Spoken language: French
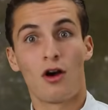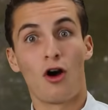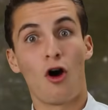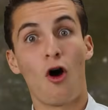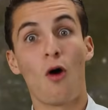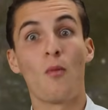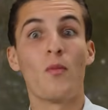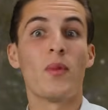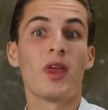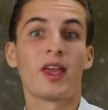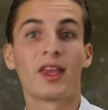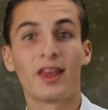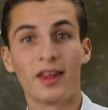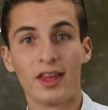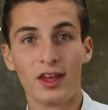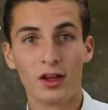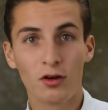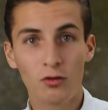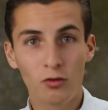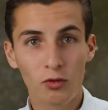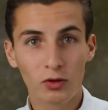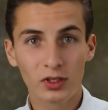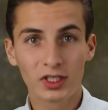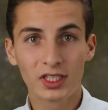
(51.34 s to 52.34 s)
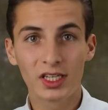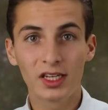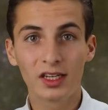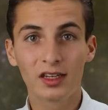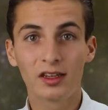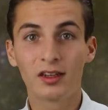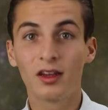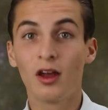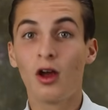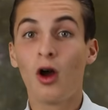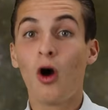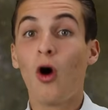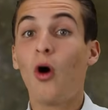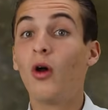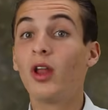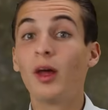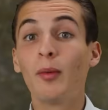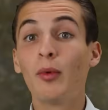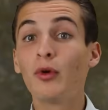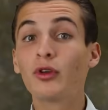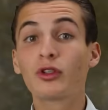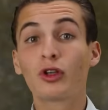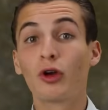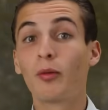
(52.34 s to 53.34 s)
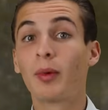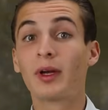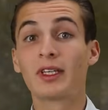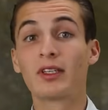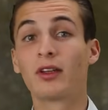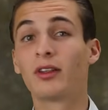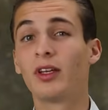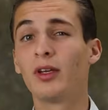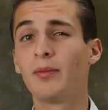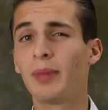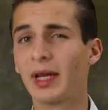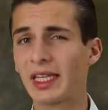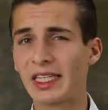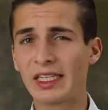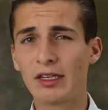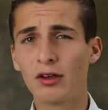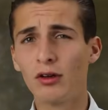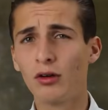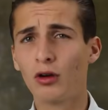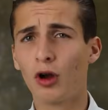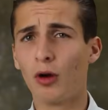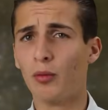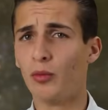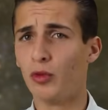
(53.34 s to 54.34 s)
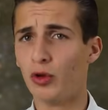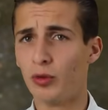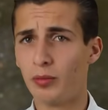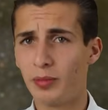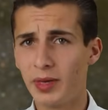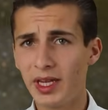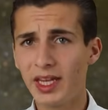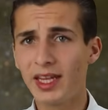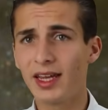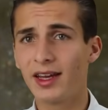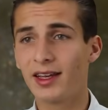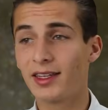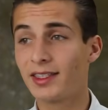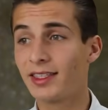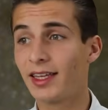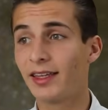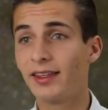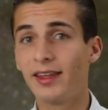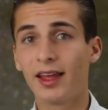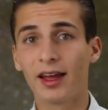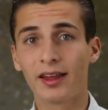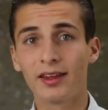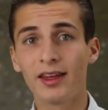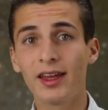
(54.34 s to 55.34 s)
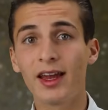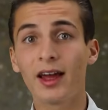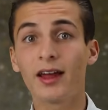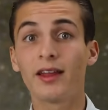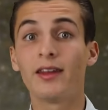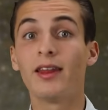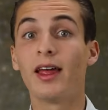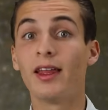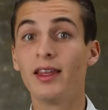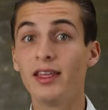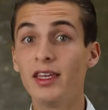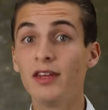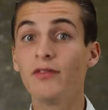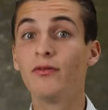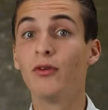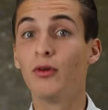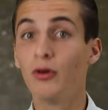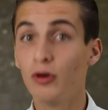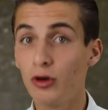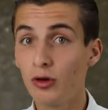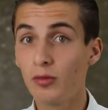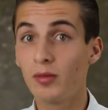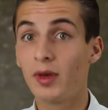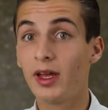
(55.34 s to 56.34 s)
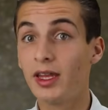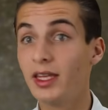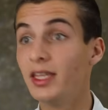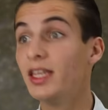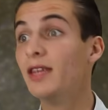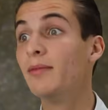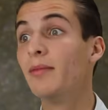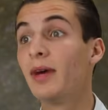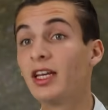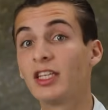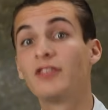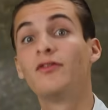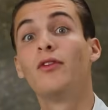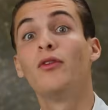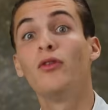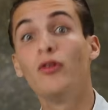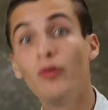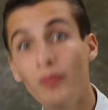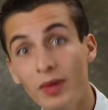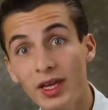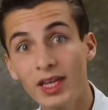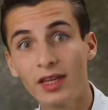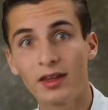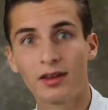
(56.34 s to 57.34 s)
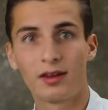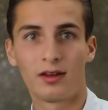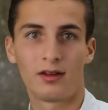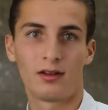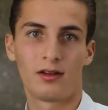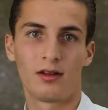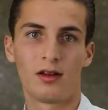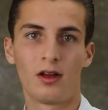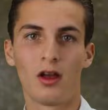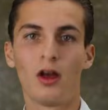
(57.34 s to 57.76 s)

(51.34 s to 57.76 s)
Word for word: En mécanique quantique, on a beau se représenter une particule comme une bille, cette dernière n'a ni volume ni masse volumique.